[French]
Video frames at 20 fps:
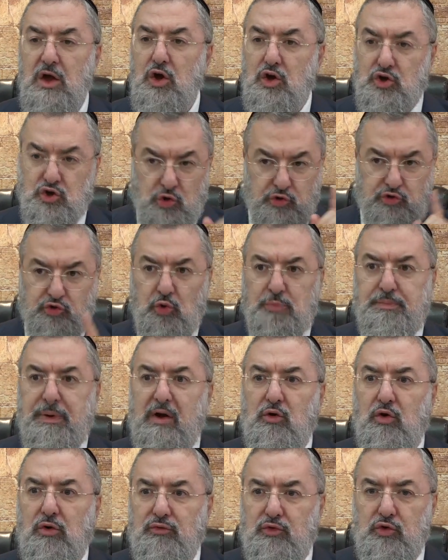je ne suis pas
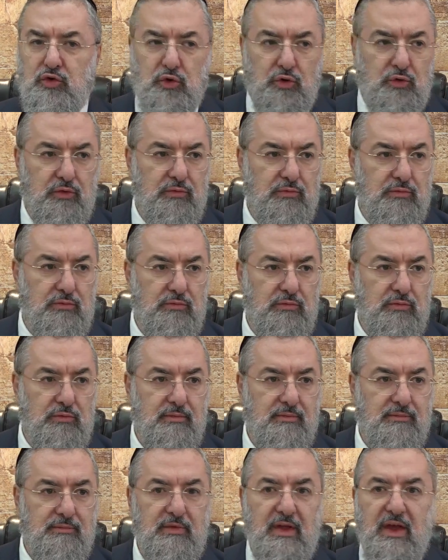revenu
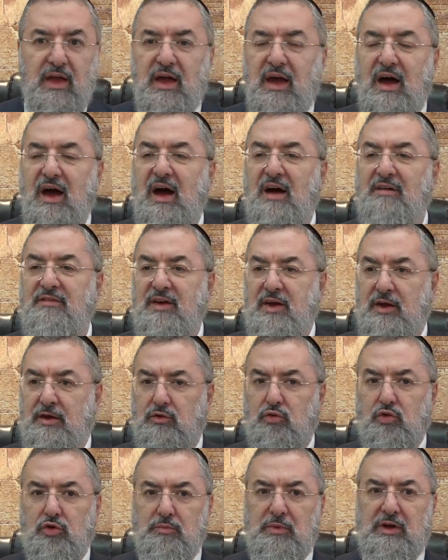avec
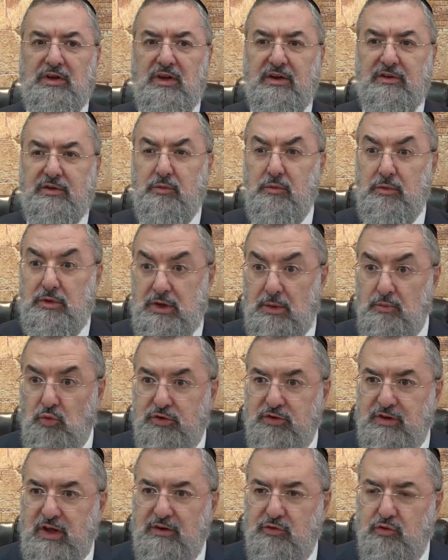toutes mes
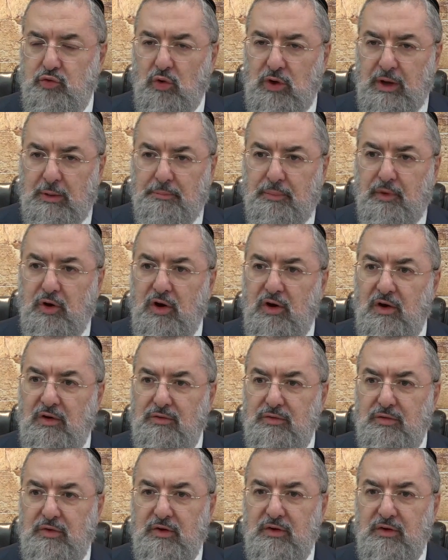démonstrations et preuves,